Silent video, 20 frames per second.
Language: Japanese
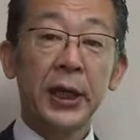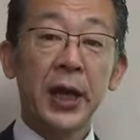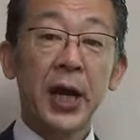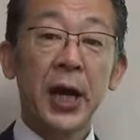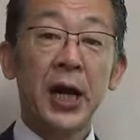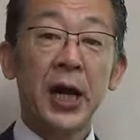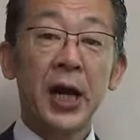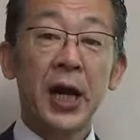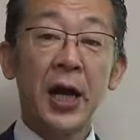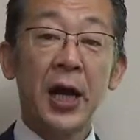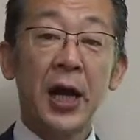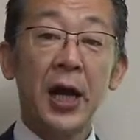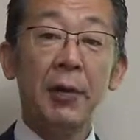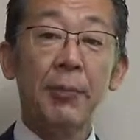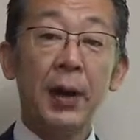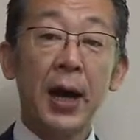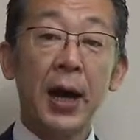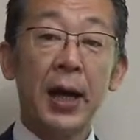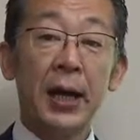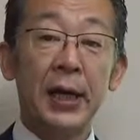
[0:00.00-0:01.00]
が上がれ
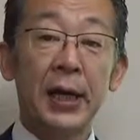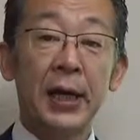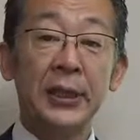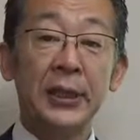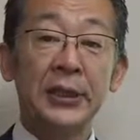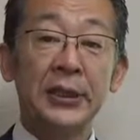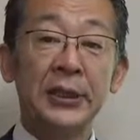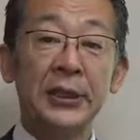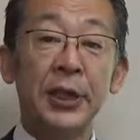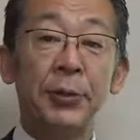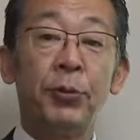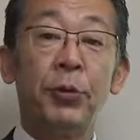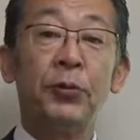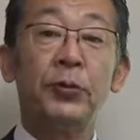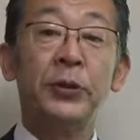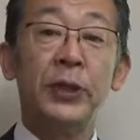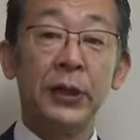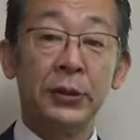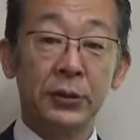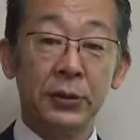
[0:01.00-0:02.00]
ば仕入れも
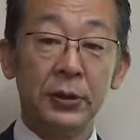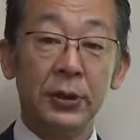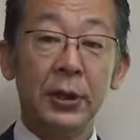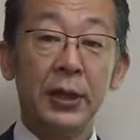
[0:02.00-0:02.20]
増える